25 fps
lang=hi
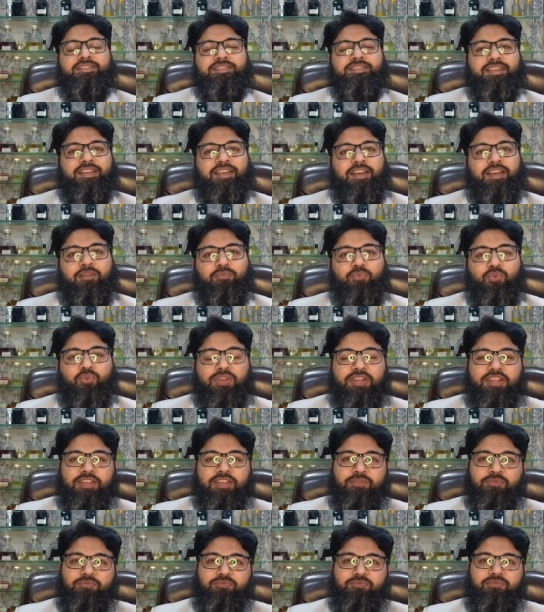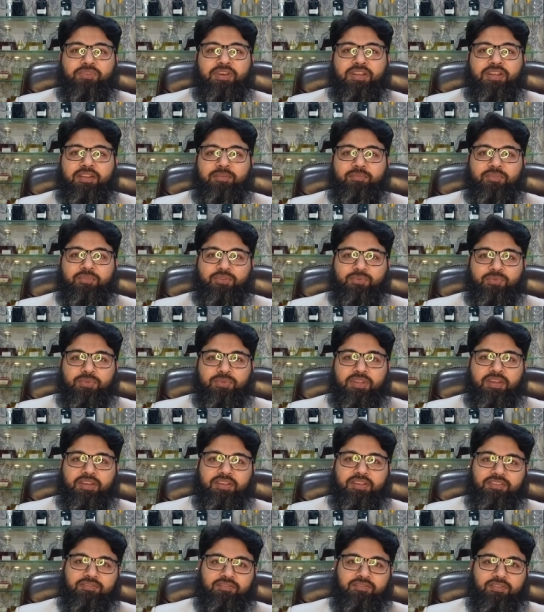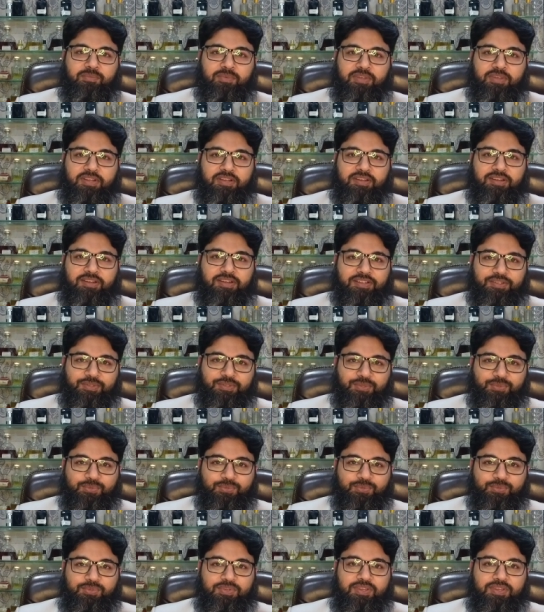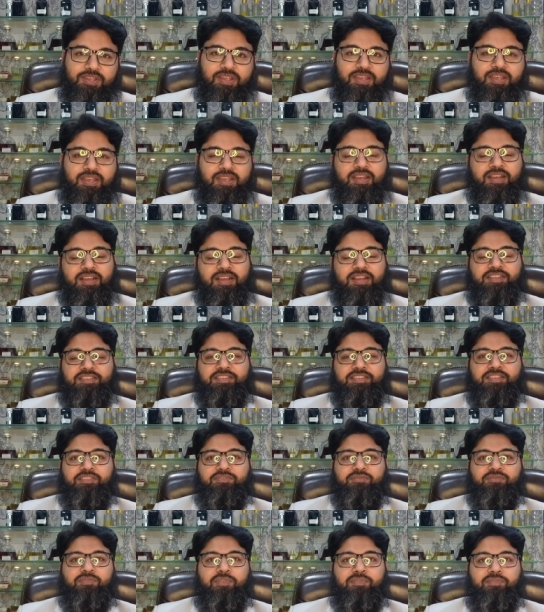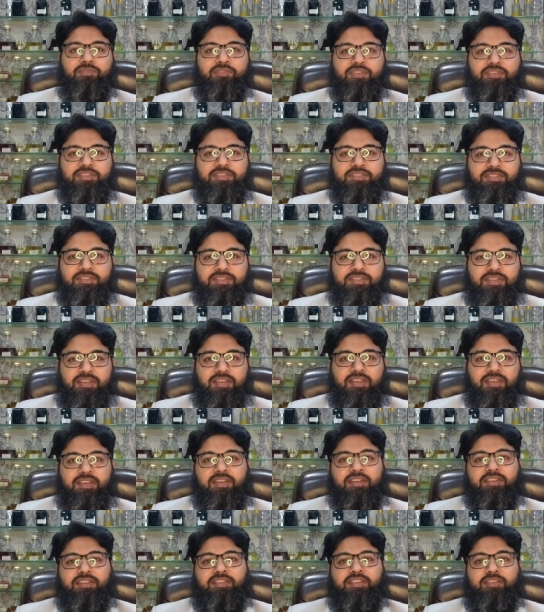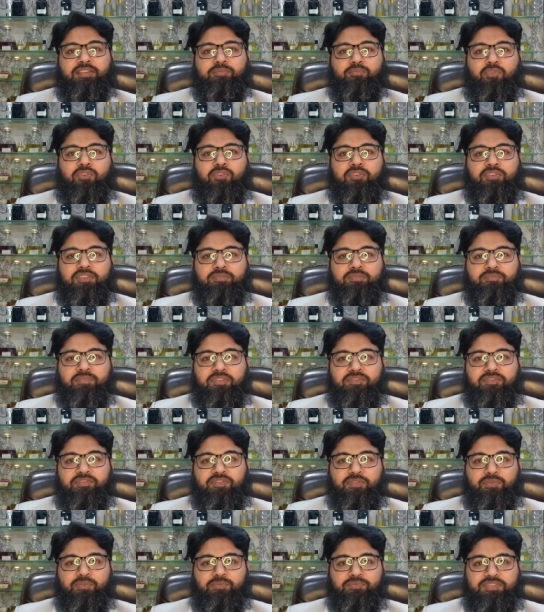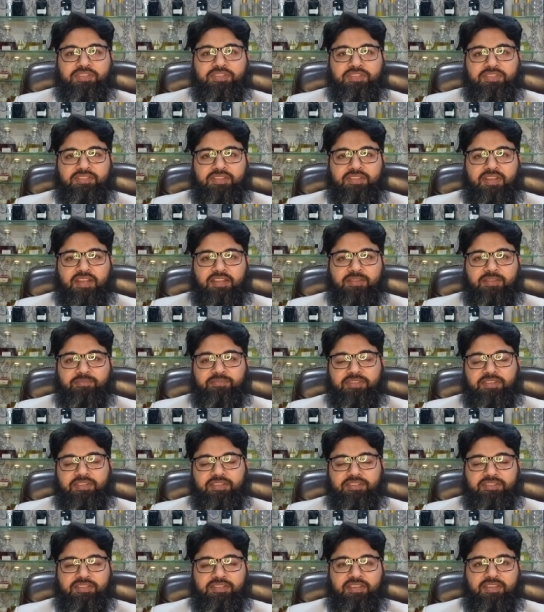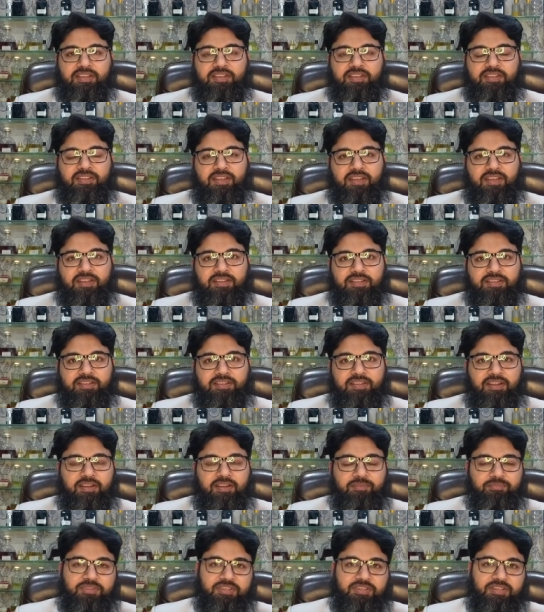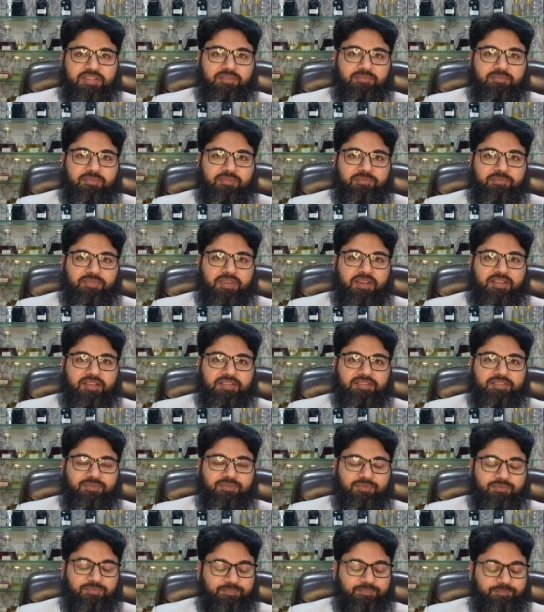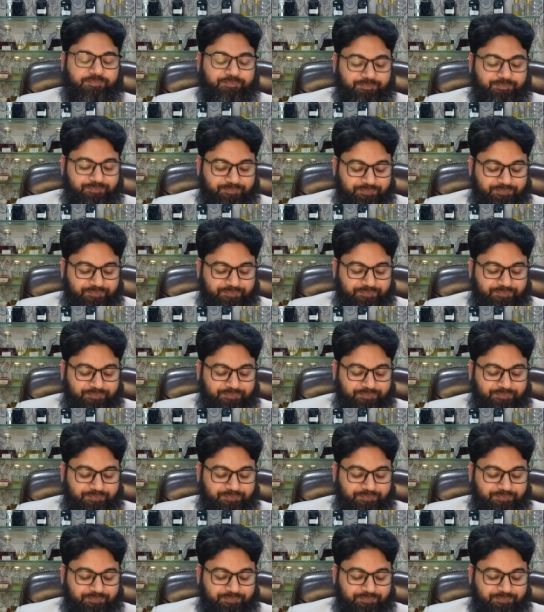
असलकम वरहमल वबरक अज़ीज़ व्यूवर्स दी मॉडर्न परफ्यूम्स की जानब से शेख अदनान अख्तर आपकी खिदमत में हाजिर हूँ